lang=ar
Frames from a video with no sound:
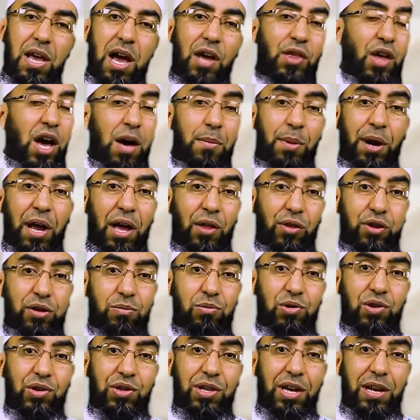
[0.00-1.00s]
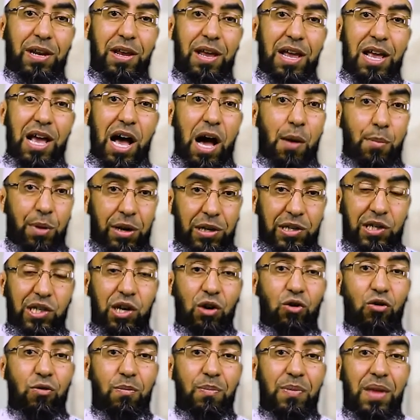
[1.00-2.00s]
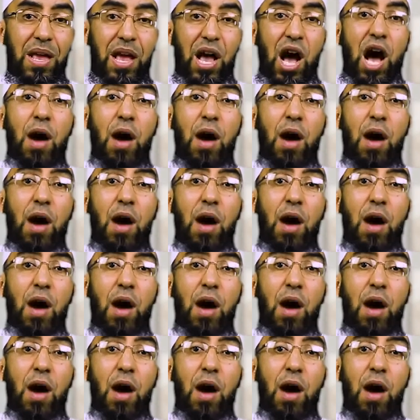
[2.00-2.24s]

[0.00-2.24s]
هذا أمر عظيم جدا أمر الصوم